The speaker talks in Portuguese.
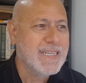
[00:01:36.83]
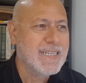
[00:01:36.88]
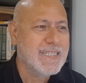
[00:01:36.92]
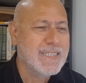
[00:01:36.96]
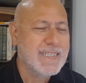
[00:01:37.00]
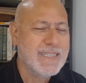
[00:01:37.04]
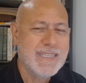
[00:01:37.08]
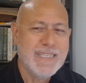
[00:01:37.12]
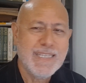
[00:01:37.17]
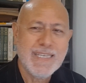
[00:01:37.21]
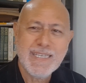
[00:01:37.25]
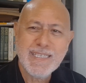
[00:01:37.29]

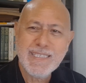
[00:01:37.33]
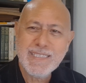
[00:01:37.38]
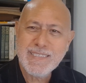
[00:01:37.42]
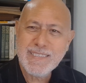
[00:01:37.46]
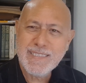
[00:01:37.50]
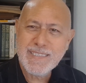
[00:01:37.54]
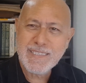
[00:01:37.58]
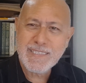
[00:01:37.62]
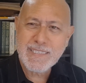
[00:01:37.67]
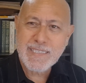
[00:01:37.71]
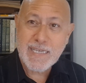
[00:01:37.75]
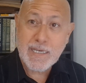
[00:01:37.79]

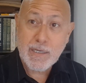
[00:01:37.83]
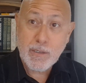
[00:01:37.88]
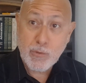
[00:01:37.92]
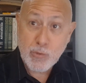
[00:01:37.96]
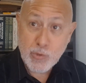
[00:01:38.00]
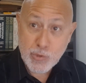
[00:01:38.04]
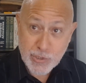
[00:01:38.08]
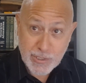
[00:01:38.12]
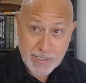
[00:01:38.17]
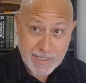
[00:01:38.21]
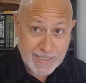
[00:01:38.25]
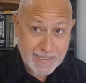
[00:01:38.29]
Desde já,
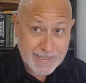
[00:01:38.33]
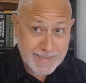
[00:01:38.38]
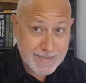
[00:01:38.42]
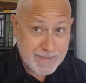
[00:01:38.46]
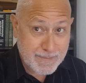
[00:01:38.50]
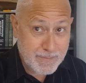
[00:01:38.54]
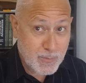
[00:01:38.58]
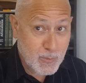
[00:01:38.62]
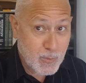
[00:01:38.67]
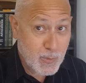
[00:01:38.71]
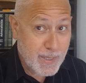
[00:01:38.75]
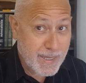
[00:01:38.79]
já de
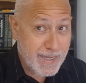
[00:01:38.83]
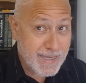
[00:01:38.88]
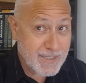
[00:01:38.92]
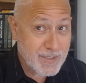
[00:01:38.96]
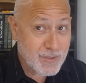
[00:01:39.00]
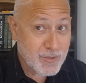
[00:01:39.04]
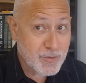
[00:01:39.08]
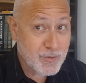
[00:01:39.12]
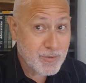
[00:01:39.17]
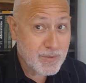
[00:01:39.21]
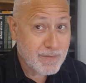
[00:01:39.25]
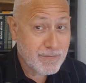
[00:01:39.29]

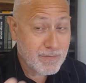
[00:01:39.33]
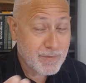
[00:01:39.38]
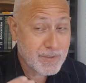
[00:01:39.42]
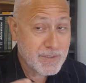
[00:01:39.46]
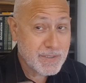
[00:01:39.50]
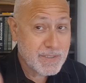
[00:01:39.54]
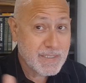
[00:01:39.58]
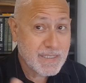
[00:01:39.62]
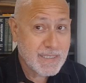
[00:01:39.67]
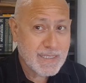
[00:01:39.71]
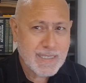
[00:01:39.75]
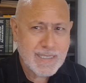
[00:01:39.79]
moesto a
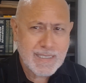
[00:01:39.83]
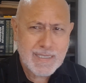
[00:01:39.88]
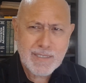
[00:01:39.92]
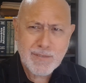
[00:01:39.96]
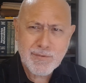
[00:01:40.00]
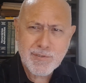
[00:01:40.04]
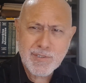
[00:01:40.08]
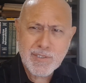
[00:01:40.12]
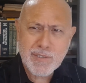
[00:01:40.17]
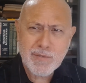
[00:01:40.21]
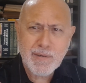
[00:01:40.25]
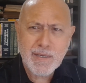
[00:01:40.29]
você que
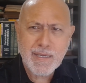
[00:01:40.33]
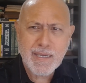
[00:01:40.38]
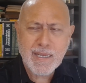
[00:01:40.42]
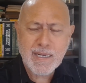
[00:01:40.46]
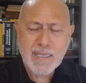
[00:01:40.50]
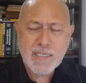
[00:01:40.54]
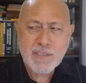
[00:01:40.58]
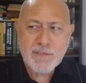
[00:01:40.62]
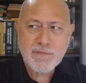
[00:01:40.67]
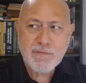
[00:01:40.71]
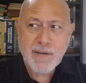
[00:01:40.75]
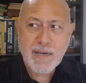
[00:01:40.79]
não são
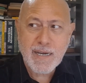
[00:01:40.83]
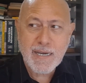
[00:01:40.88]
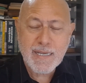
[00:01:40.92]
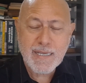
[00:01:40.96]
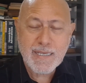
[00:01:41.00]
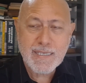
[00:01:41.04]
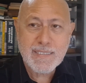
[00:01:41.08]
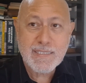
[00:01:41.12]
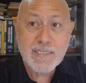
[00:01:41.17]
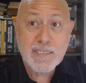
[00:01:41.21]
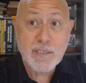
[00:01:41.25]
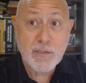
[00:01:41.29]
aquelas
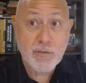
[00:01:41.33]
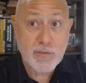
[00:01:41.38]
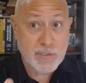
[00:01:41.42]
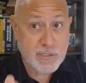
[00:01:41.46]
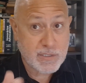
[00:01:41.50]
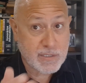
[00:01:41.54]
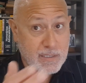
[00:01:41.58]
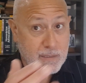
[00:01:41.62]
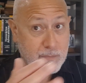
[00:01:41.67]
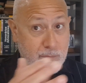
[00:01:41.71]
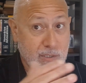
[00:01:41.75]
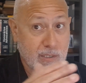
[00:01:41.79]
vagas que nós
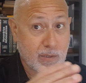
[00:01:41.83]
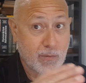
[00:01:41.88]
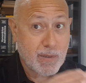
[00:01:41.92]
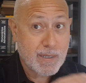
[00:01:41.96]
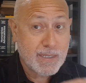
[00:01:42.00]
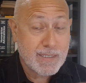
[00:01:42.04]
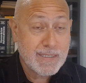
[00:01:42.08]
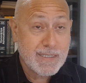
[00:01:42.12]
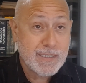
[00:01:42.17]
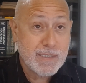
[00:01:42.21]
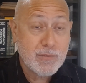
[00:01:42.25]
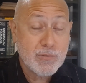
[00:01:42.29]
estamos
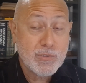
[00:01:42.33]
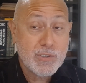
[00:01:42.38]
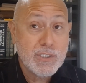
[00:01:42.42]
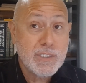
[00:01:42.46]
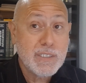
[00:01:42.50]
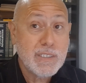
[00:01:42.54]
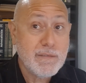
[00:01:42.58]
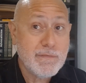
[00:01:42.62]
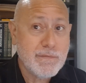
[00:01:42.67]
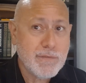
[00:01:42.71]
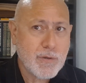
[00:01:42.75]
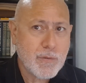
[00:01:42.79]
aguardando de
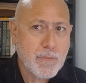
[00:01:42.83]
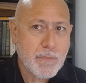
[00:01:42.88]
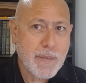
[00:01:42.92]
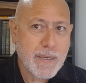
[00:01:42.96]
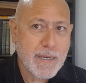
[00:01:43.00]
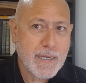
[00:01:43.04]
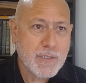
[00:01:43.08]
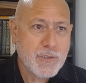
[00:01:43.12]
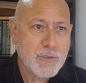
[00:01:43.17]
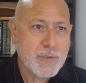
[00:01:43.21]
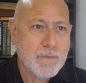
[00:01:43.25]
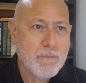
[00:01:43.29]
nível
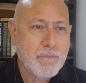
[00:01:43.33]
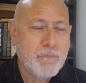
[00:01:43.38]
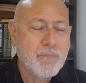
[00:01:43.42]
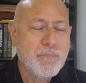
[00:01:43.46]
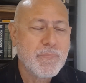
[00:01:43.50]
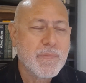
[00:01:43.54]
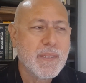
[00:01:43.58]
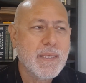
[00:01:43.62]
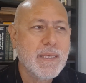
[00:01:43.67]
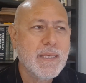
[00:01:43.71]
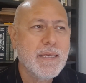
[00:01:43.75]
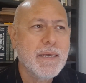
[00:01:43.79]
médio
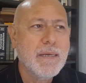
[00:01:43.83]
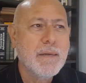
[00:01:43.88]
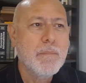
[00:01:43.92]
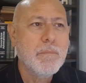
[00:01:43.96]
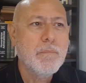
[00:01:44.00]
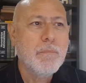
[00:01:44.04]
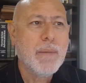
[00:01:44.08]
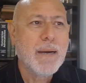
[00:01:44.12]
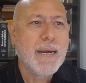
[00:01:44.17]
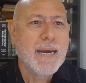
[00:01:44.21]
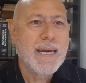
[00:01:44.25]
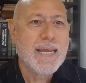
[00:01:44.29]

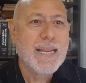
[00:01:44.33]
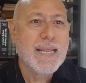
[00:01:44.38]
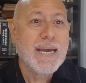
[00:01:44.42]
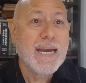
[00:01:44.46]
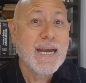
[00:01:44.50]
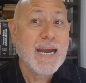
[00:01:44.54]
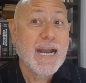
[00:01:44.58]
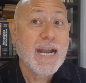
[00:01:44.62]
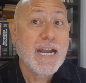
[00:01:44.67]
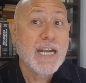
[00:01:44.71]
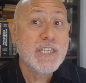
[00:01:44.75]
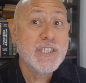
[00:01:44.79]

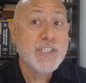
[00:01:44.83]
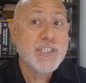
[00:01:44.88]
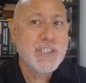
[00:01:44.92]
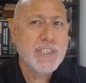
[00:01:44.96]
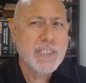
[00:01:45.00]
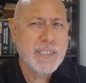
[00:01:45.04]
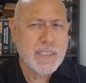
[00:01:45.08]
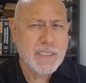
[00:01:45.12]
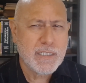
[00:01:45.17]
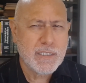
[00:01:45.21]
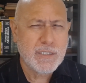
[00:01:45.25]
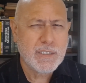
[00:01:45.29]
para
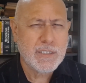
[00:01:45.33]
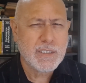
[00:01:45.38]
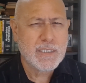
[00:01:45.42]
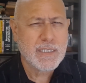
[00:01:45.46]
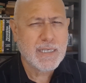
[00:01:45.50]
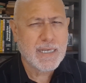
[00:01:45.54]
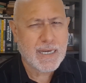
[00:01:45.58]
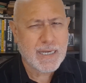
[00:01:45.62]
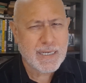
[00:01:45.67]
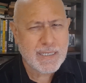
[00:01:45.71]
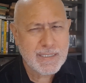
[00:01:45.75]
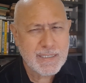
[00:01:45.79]
agente,
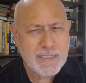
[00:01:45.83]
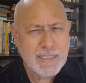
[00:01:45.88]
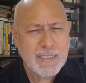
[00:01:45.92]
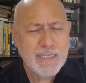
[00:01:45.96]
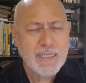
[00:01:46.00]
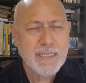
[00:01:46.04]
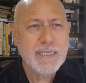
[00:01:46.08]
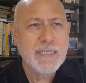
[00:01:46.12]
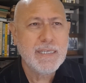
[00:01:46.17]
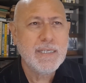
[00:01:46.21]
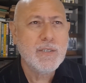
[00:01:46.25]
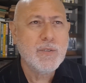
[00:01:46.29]

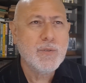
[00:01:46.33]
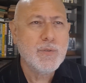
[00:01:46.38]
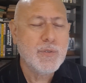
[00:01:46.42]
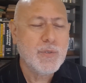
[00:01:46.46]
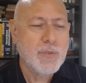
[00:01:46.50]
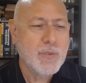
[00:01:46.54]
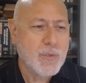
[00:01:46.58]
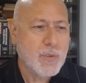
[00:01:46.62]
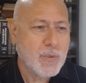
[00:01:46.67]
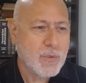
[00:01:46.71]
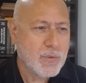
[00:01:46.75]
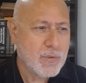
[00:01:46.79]
carteiro
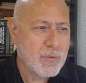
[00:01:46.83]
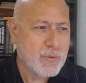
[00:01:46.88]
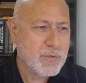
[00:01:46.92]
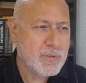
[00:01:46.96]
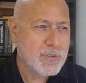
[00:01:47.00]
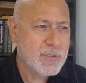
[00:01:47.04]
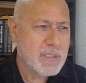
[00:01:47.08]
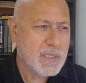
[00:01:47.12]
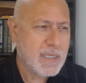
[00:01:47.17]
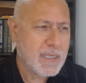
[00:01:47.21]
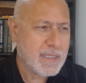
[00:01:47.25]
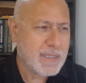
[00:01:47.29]
e
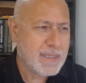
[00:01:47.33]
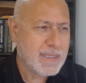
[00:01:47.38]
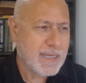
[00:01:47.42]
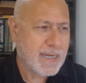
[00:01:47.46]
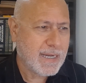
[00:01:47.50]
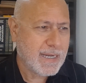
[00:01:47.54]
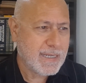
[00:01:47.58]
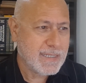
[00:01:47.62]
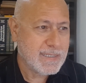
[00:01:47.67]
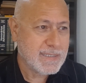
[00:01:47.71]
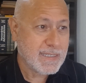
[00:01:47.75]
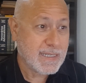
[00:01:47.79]
outros que
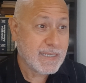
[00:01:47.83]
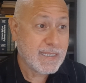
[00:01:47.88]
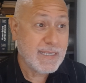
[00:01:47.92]
tais.